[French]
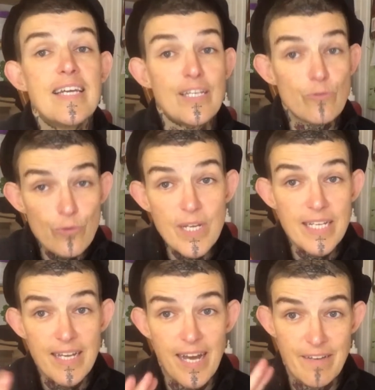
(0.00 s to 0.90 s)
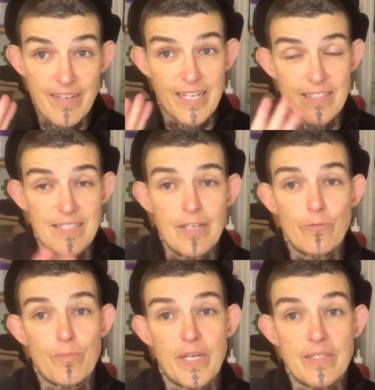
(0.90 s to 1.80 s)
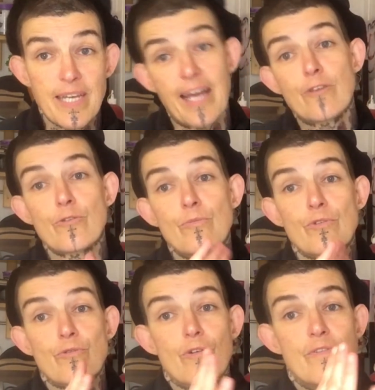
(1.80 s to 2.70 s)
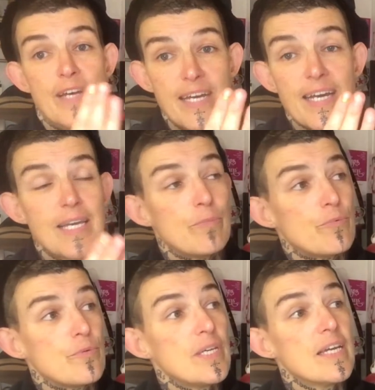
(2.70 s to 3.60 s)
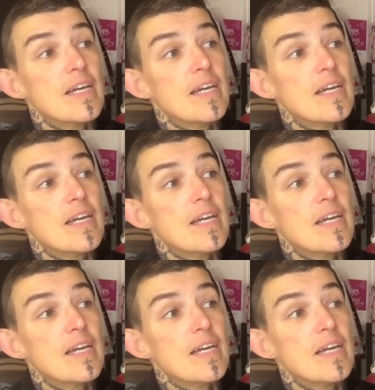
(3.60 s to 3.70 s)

et tout est inversé, on peint directement sur le verre et puis